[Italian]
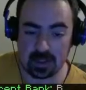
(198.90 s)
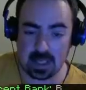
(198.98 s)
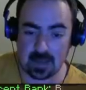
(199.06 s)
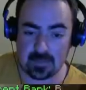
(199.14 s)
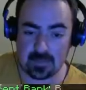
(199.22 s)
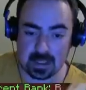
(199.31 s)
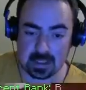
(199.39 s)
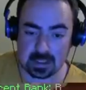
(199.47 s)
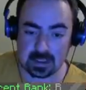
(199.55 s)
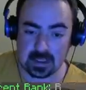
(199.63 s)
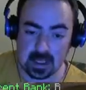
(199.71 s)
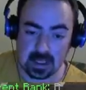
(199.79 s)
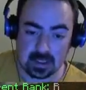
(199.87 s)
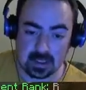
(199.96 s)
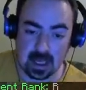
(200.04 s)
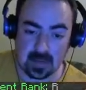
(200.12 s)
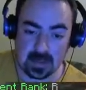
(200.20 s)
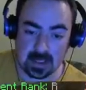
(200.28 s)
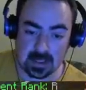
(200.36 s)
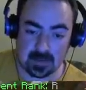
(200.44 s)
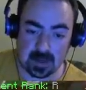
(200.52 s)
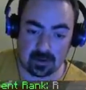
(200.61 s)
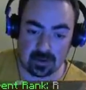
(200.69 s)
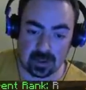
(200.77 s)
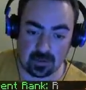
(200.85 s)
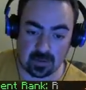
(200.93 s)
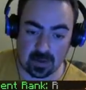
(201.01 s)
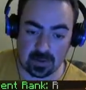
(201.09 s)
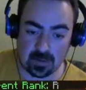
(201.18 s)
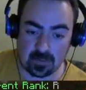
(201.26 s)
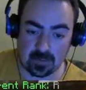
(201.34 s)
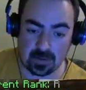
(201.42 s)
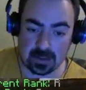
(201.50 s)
epic Gli epic vanno di qua Vediamo un po' quanti